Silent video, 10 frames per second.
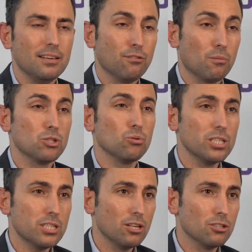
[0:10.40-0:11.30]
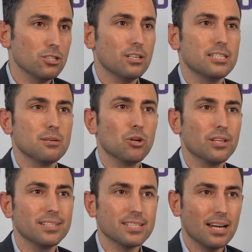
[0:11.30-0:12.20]
informes turísticos que se
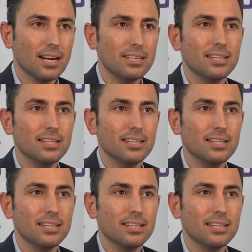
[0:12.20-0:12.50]
pueden descargar